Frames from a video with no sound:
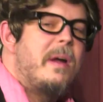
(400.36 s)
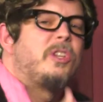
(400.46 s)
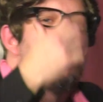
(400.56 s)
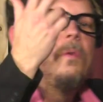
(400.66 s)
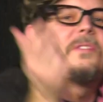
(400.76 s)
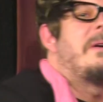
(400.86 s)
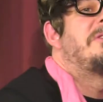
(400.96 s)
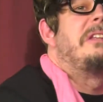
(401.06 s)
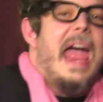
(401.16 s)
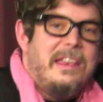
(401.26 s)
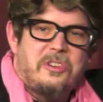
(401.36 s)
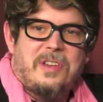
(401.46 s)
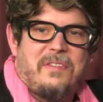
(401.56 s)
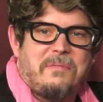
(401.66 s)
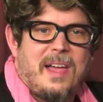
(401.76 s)
Wenn man Kunst aus
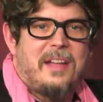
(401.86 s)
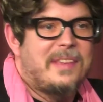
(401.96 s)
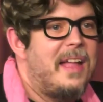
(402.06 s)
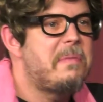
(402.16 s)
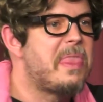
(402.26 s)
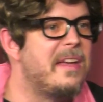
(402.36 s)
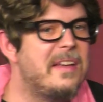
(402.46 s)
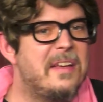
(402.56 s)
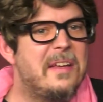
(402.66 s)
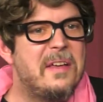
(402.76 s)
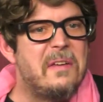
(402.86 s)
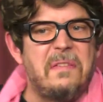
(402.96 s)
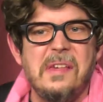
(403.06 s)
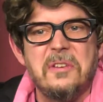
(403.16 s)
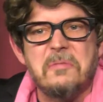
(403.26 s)
Leidenschaft macht, dann
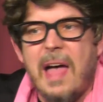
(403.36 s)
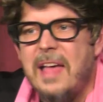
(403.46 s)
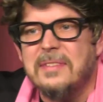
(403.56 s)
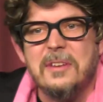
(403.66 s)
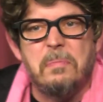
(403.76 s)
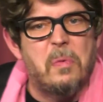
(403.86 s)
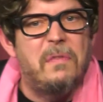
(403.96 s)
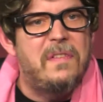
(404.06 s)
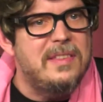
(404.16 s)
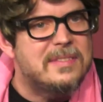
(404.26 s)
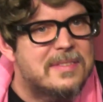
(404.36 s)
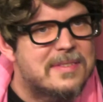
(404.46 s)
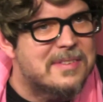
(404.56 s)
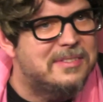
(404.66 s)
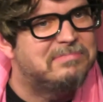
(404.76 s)
viel Spaß in der
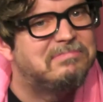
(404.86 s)
Provinz.